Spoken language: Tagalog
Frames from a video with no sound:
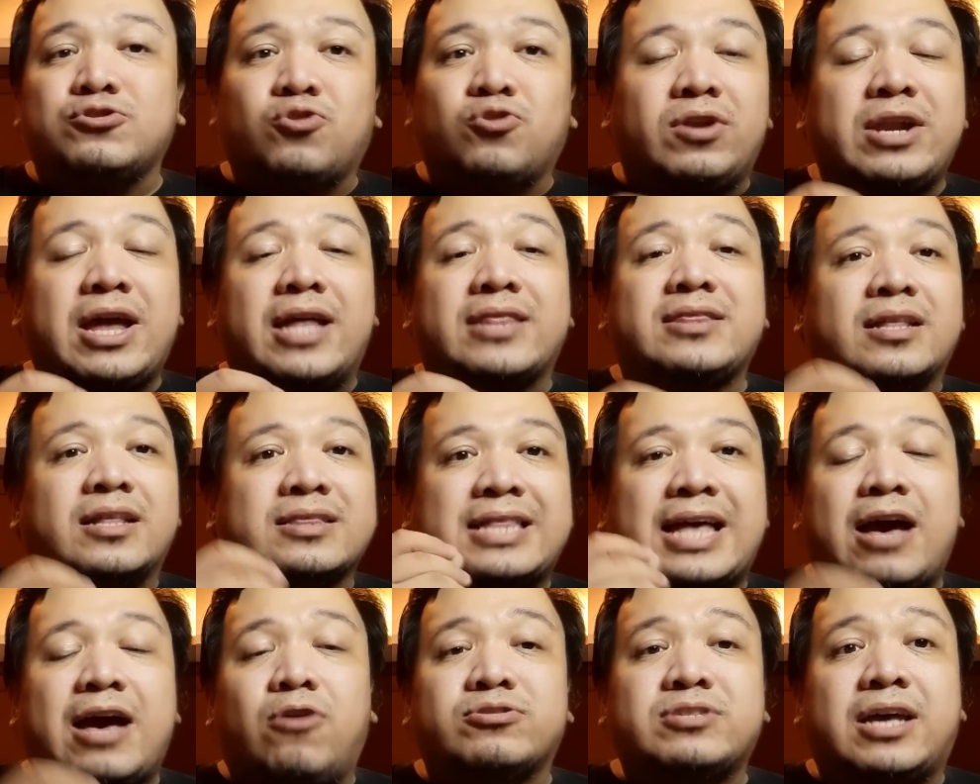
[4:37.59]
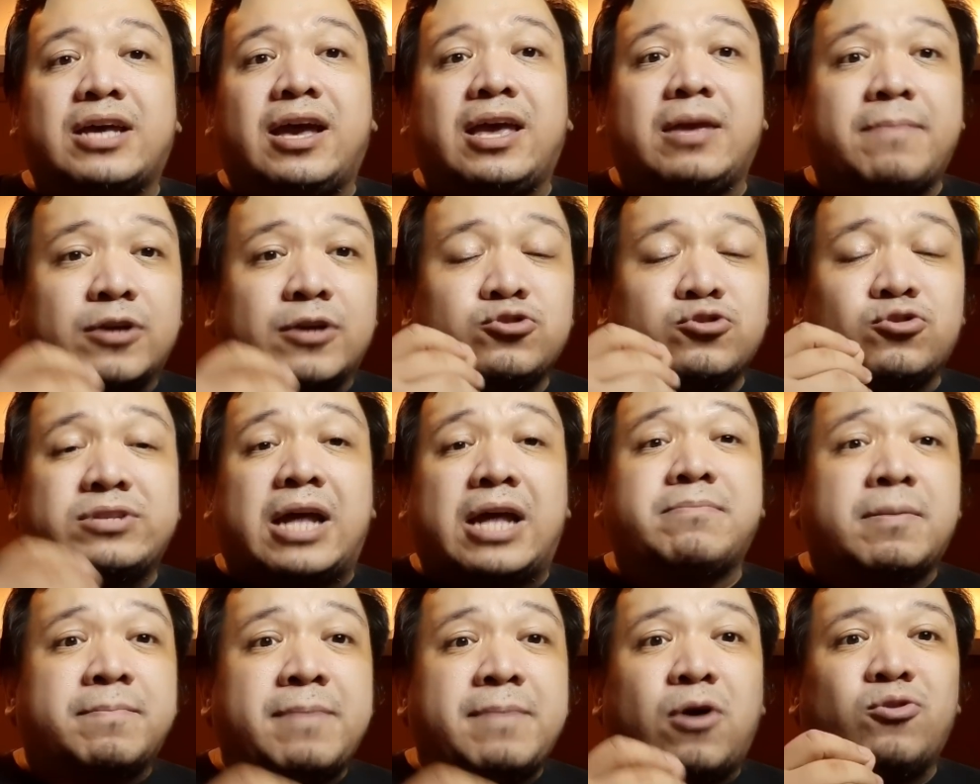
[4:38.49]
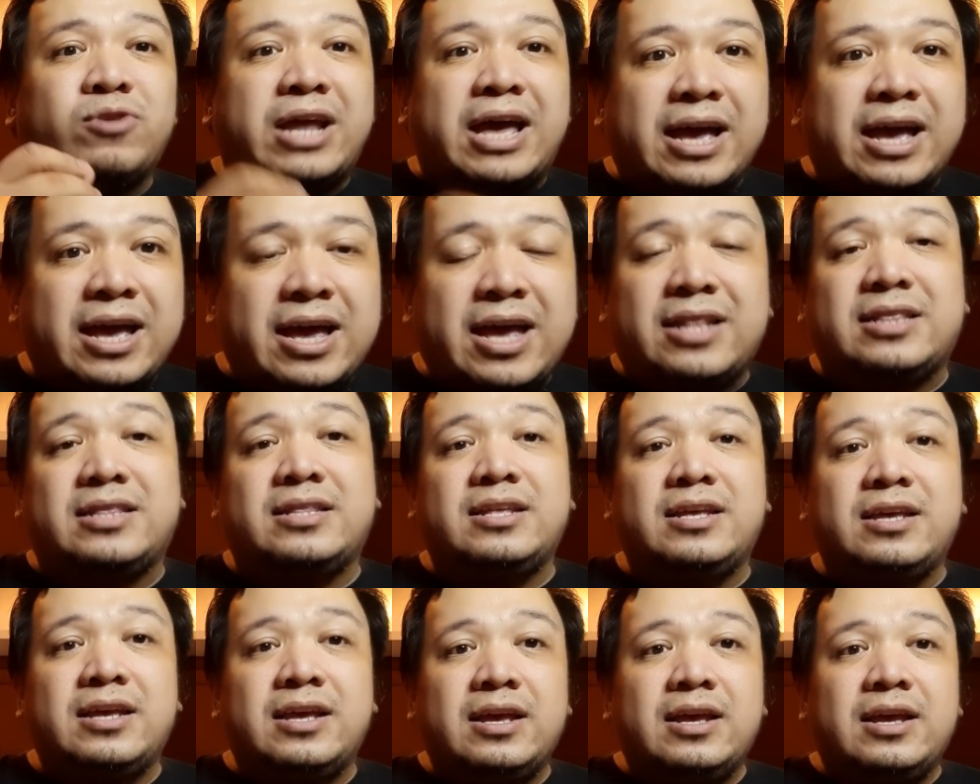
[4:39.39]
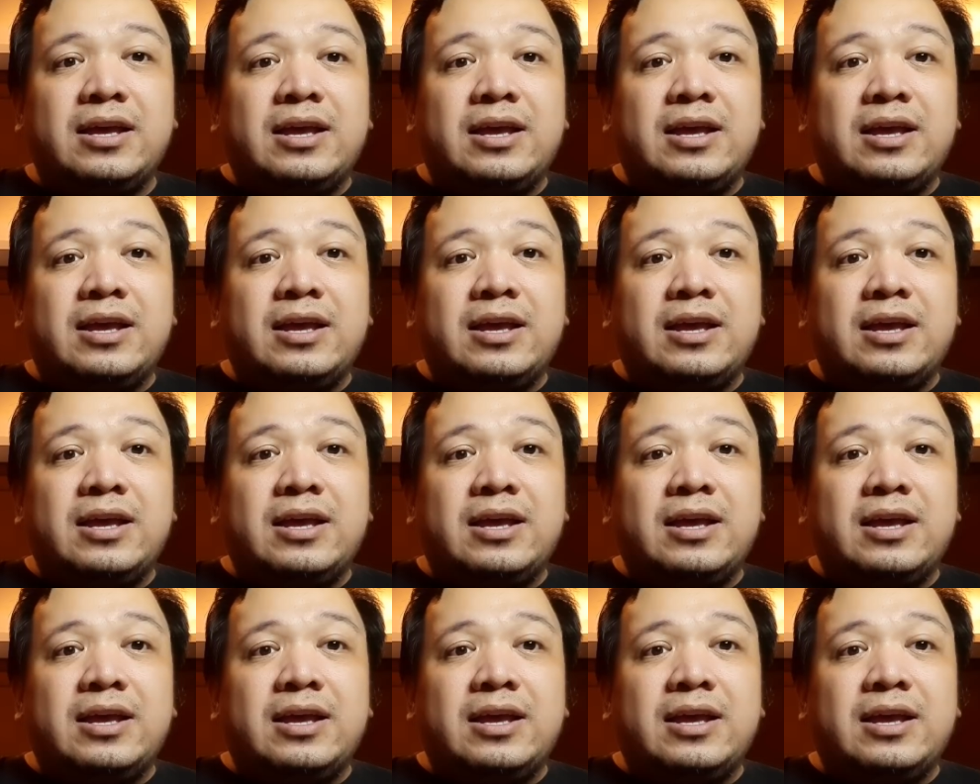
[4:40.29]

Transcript: Gusto ko lahat ng tao sa ibang syudad mabakunahan.